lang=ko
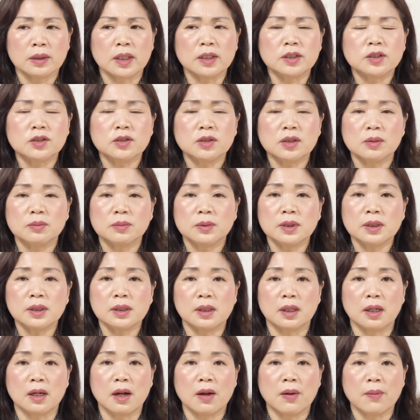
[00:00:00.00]

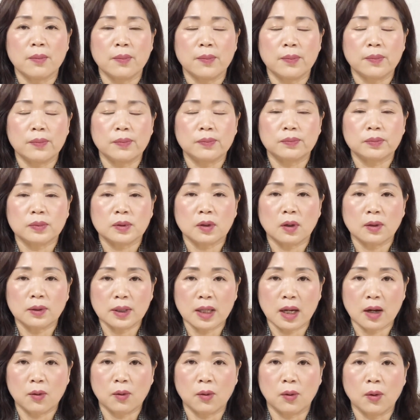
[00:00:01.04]
예수님을
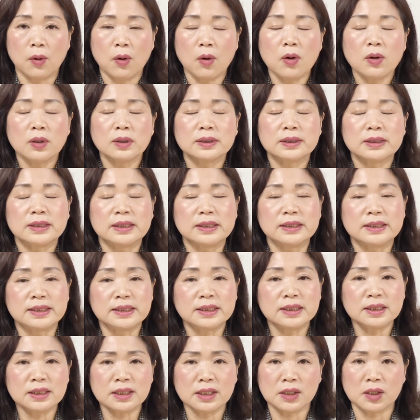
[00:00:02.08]
떠나고
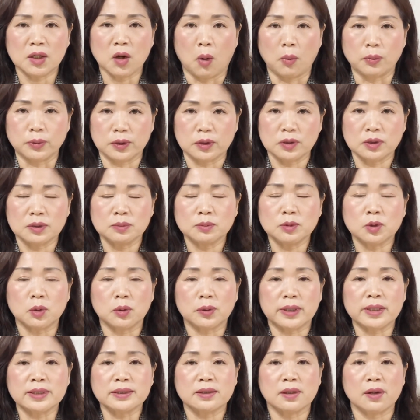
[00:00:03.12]
등지는 일이 없었으면
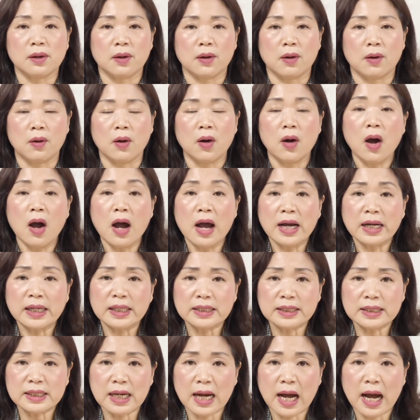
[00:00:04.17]
좋겠어요.
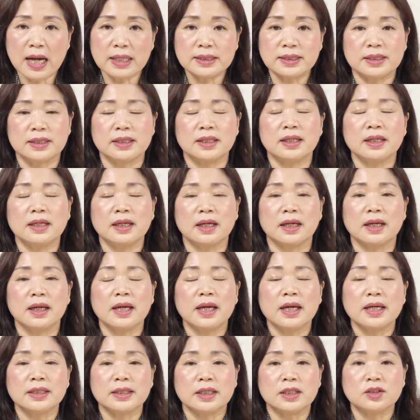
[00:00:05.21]
끝까지
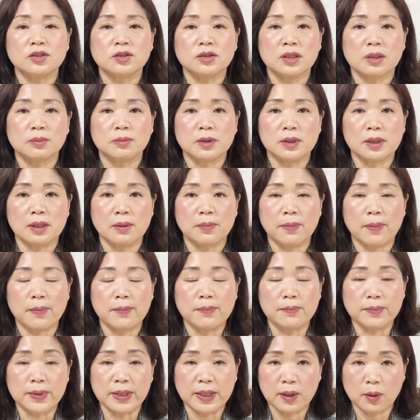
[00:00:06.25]
예수님을
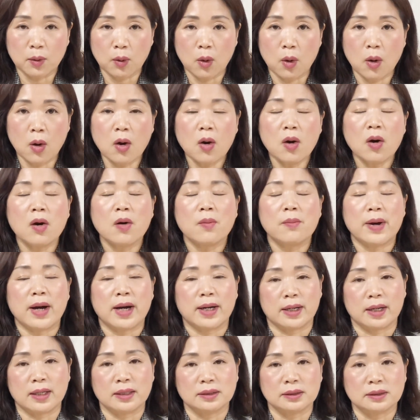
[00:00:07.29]
믿고
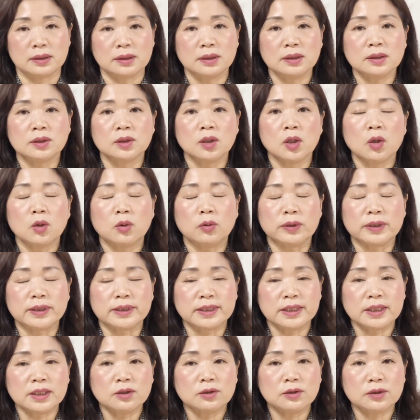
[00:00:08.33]
바라는 우리
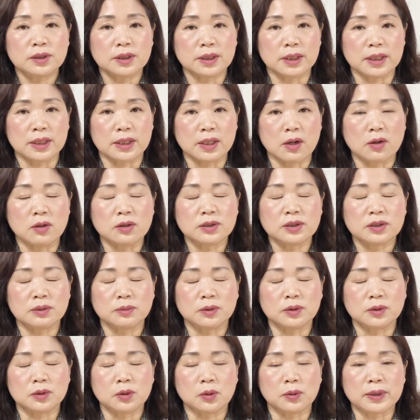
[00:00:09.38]
친구들이
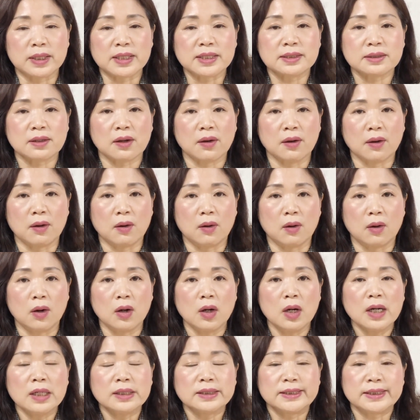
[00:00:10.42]
되었으면 좋겠어요.
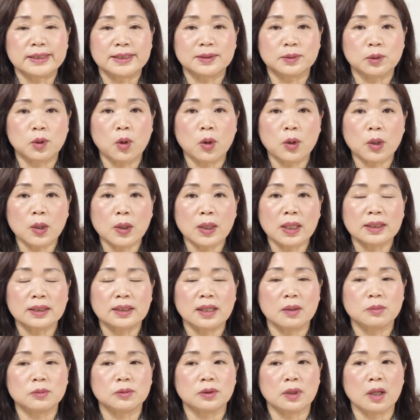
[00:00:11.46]
지금 코로나
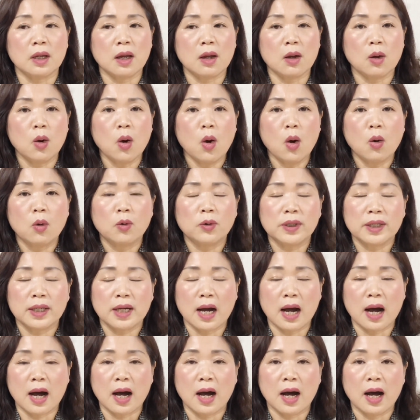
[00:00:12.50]
때문에
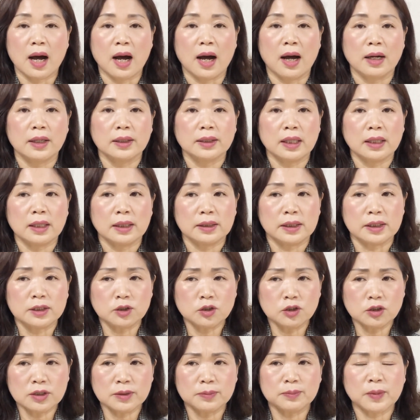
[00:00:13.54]
우리가
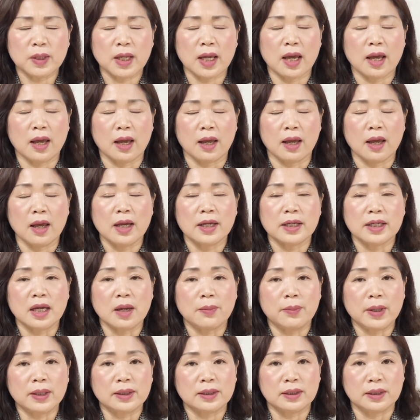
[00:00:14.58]
예수님께
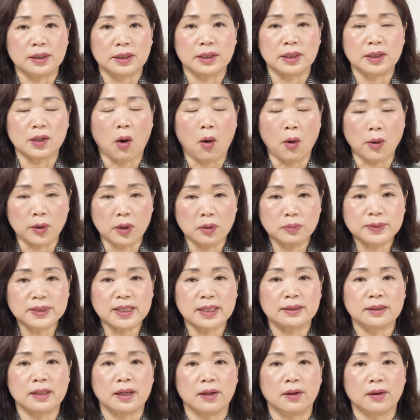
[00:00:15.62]
예배드리기
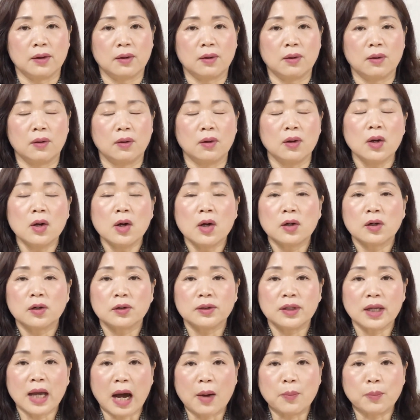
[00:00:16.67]
어렵잖아요.
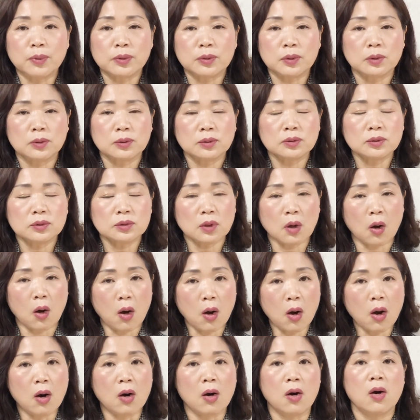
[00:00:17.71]
근데 앞으로는
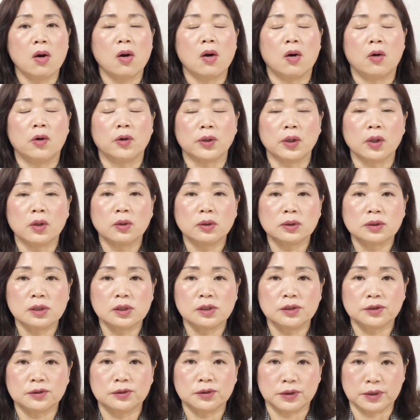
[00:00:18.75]
더 어려워질
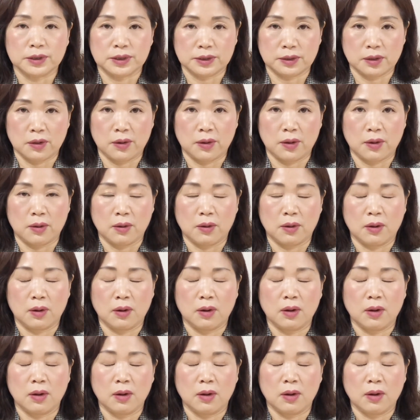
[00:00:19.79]
수도 있어요.